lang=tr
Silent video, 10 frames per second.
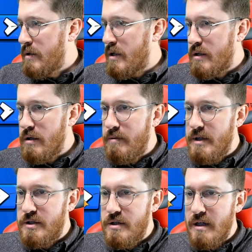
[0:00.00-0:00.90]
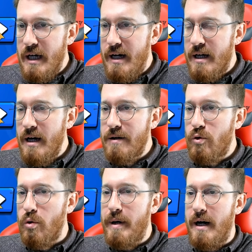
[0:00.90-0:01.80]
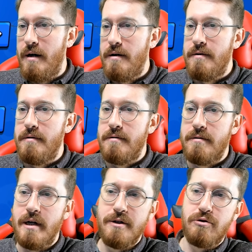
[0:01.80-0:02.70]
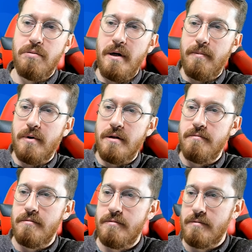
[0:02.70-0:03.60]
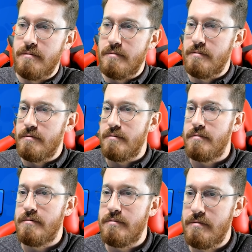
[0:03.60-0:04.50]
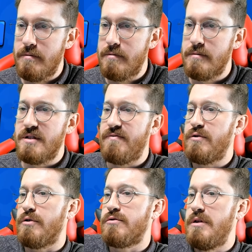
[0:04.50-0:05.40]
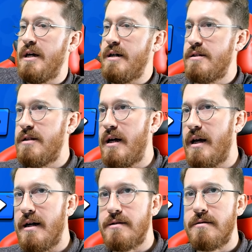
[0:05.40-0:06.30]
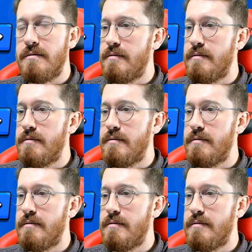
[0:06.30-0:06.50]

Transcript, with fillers: Katılım açık gereken kupa. Kaç kupa yapalım? Sıfır olsun ya isteyen gelsin.